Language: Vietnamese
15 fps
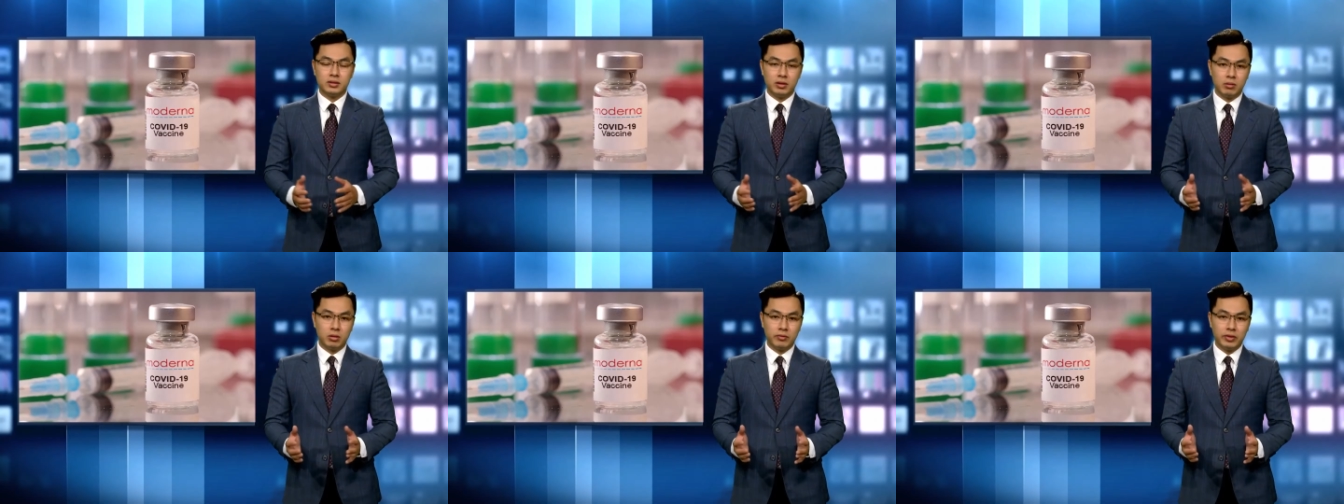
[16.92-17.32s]

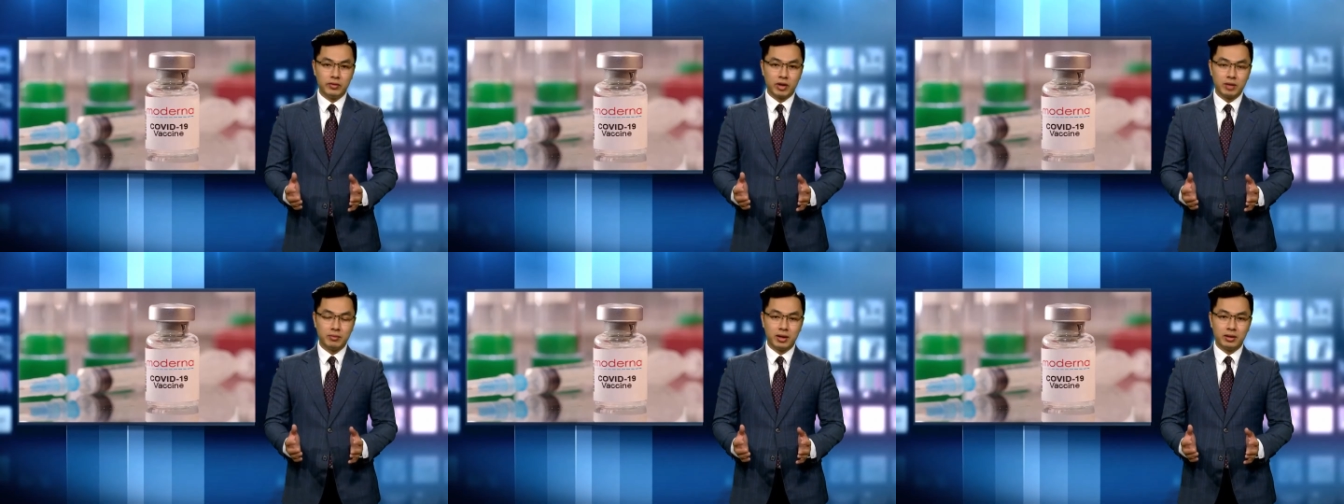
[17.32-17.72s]
Thưa quý vị
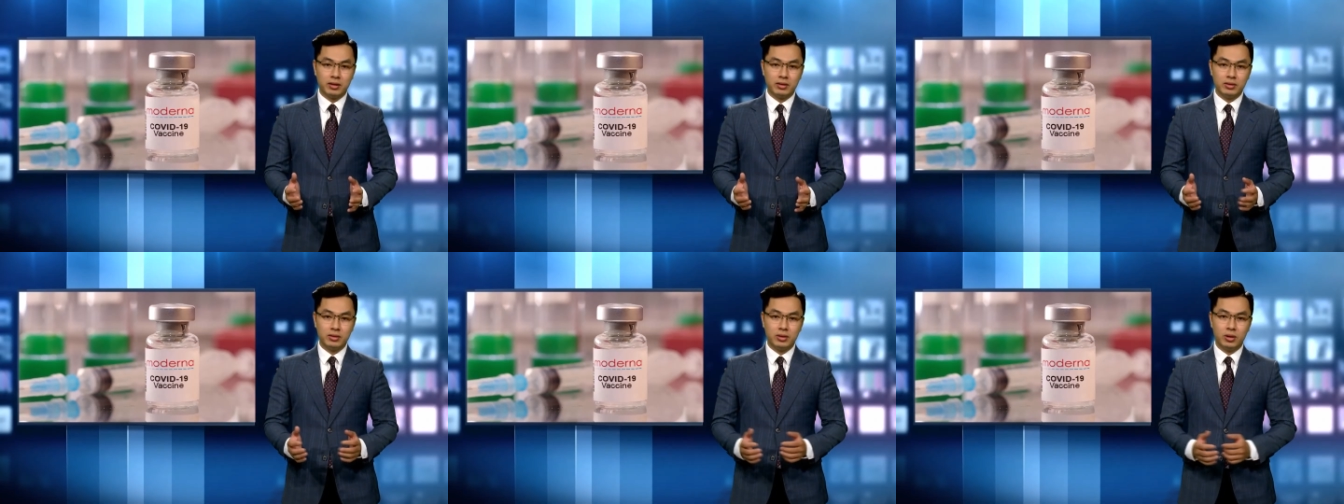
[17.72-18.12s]
và các bạn,
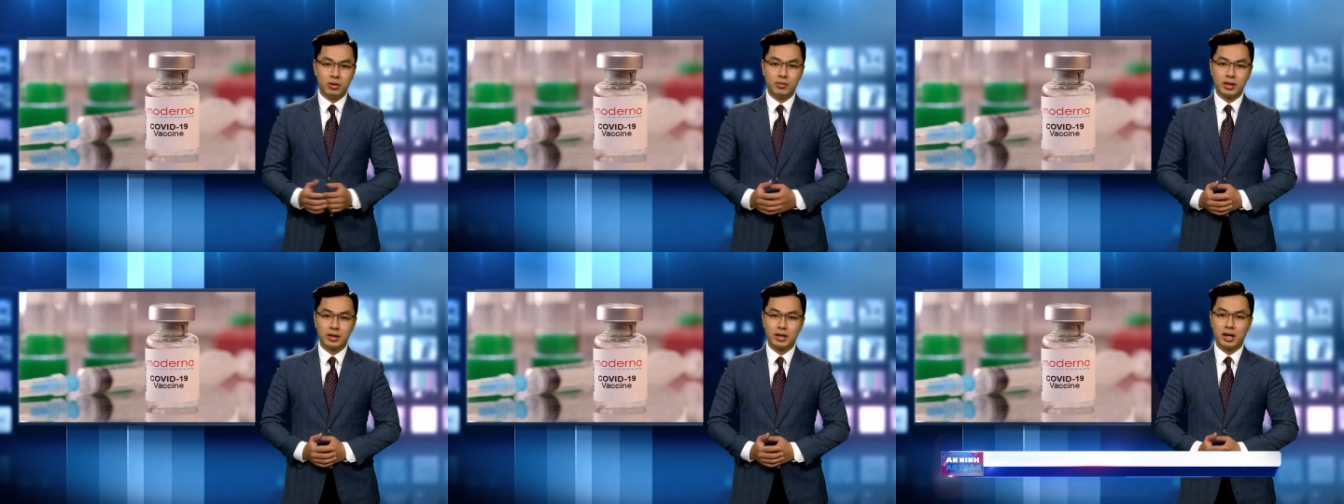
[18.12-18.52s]

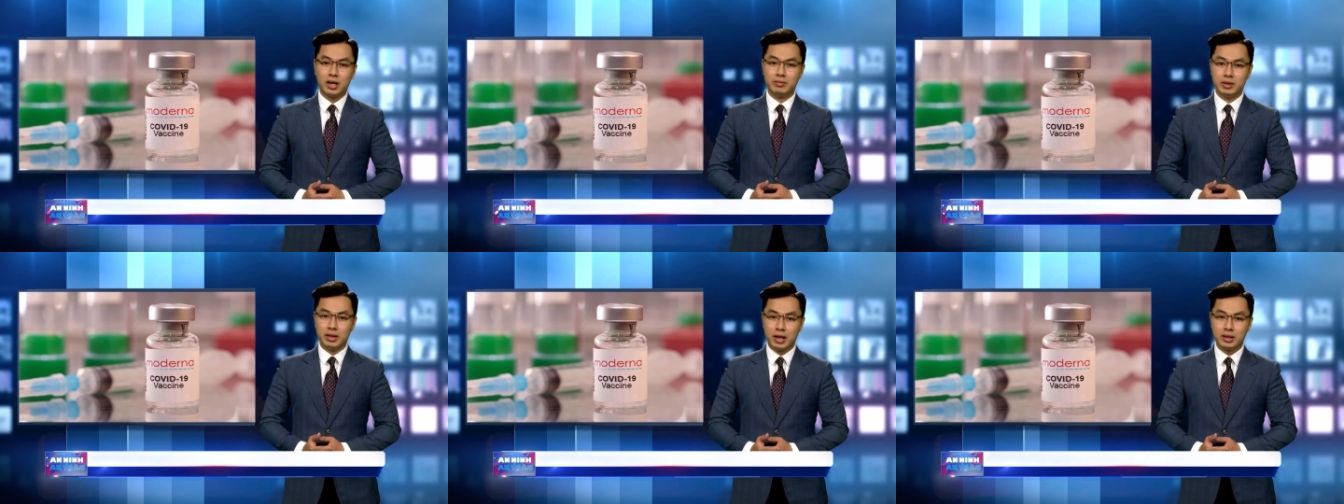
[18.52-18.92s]
hôm nay
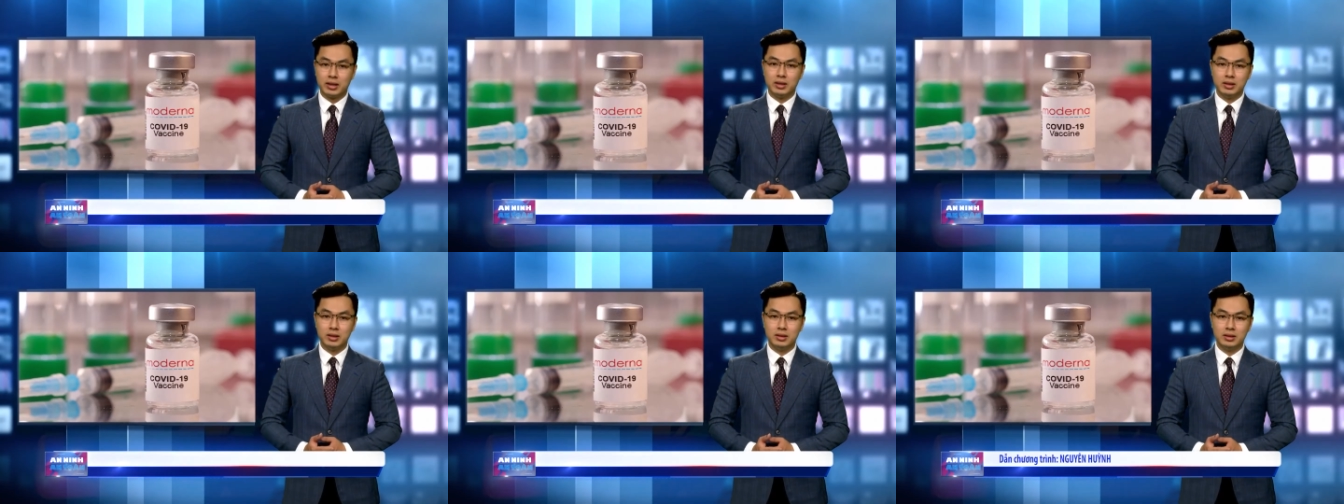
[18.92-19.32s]
22
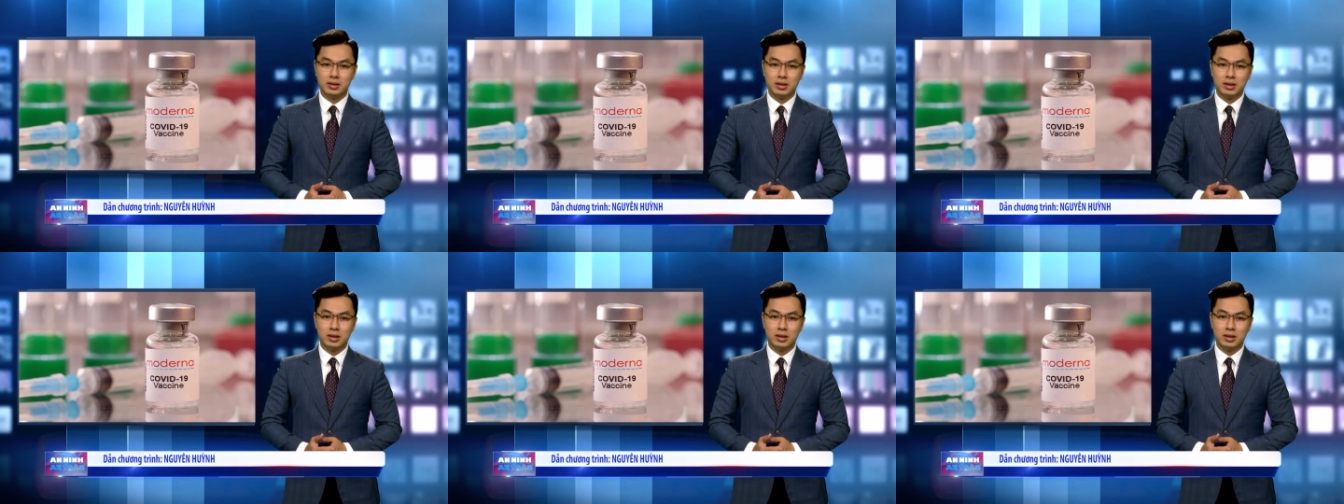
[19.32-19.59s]
tháng 4,